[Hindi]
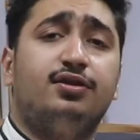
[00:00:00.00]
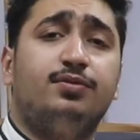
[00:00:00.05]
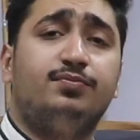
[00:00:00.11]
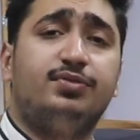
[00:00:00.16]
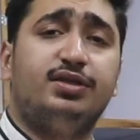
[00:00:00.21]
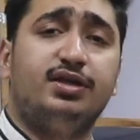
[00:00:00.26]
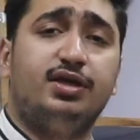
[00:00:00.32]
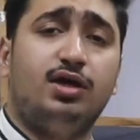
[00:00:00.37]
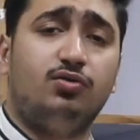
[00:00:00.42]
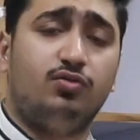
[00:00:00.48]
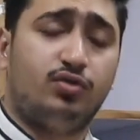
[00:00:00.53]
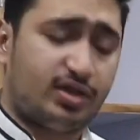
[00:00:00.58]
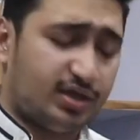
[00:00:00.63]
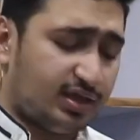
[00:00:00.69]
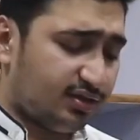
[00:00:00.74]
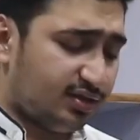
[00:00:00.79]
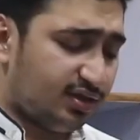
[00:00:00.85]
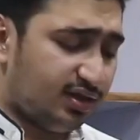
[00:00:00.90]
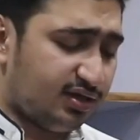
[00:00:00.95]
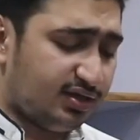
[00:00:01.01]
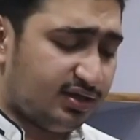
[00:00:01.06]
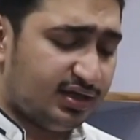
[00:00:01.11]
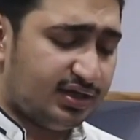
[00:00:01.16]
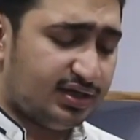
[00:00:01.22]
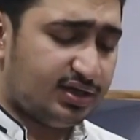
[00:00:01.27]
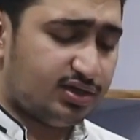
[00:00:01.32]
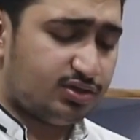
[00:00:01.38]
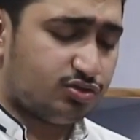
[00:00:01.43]
कंपनी का उसके अंदर
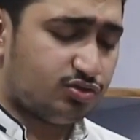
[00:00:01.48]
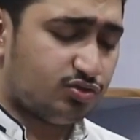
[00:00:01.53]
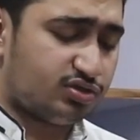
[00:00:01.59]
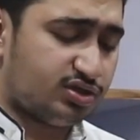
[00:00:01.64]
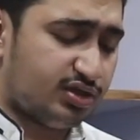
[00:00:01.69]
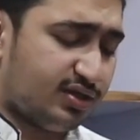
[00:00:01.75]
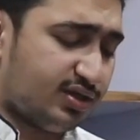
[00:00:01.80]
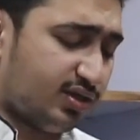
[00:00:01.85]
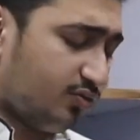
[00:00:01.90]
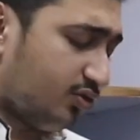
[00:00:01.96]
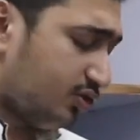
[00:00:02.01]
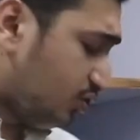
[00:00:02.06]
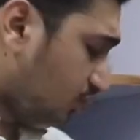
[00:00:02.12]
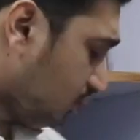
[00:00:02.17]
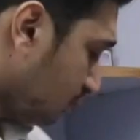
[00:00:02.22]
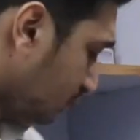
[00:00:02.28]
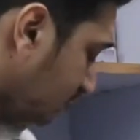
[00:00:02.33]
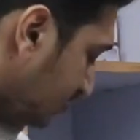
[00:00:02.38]
ये जो चीज़ है वो यूज़